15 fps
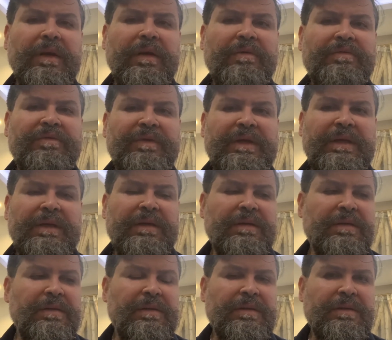في
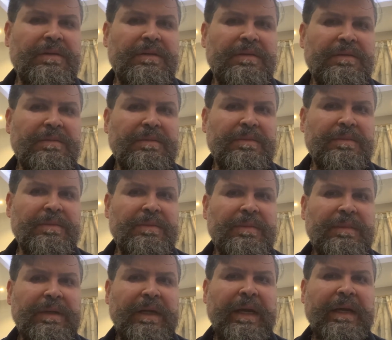آه،
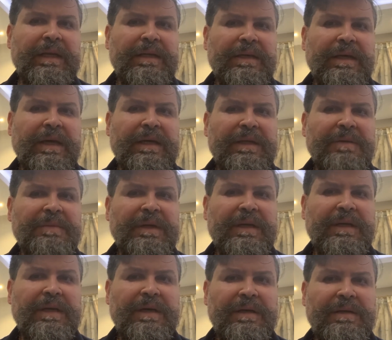اكله قريبه
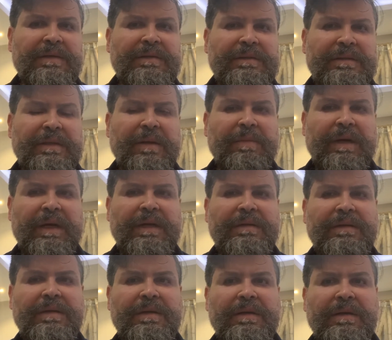إلها طبعا
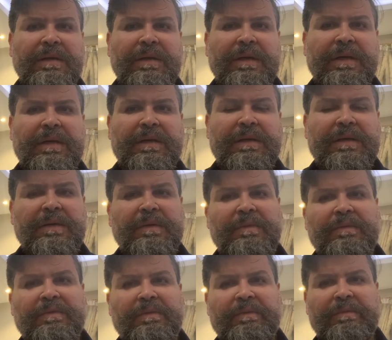
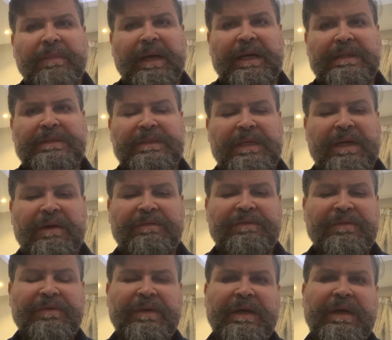مع
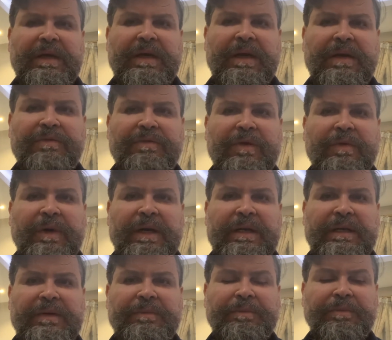اختلاف
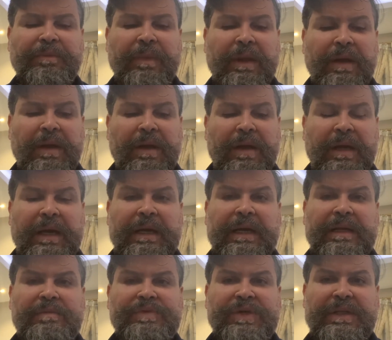الفوارق هلا
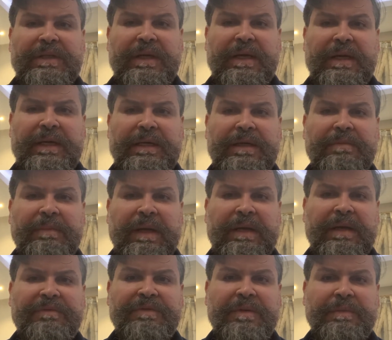المجدره هي
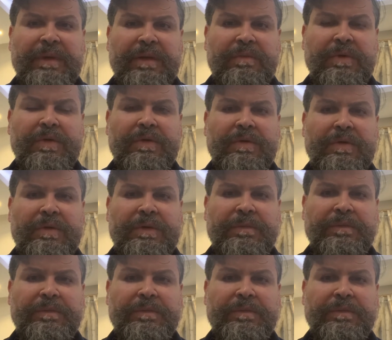مؤلفه من البرغل